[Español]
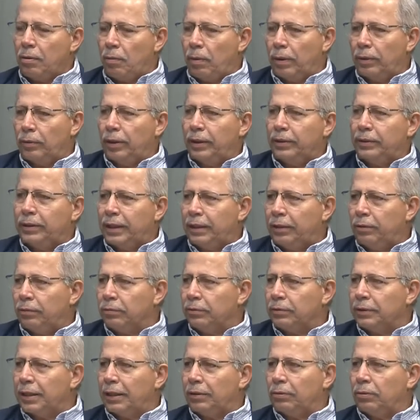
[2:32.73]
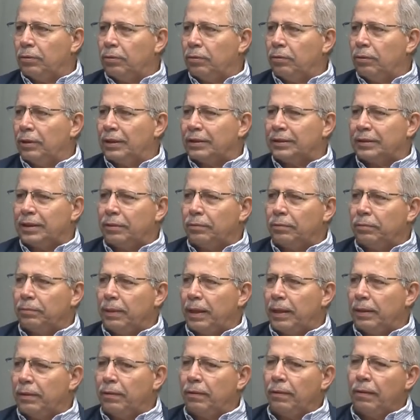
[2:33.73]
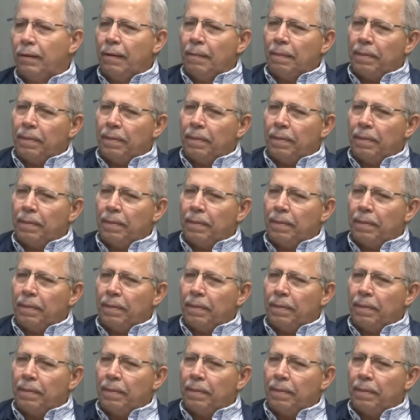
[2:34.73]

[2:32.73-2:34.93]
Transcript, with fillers: Cuando entra en contacto con el ser humano,